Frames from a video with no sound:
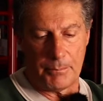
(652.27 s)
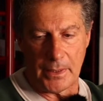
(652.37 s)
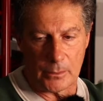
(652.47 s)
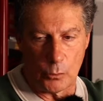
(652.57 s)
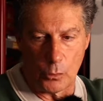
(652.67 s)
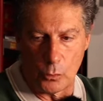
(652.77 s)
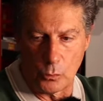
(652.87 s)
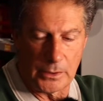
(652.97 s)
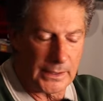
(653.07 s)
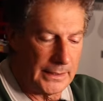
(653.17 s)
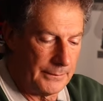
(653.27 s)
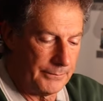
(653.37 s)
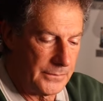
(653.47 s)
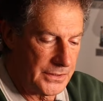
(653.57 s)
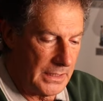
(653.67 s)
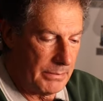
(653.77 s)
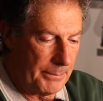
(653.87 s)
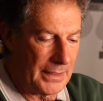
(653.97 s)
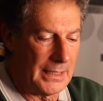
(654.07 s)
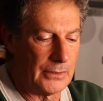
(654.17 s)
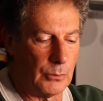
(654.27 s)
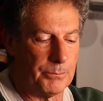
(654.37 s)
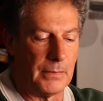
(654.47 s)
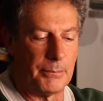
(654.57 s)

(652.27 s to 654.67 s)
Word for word: Per concludere, sempre parlando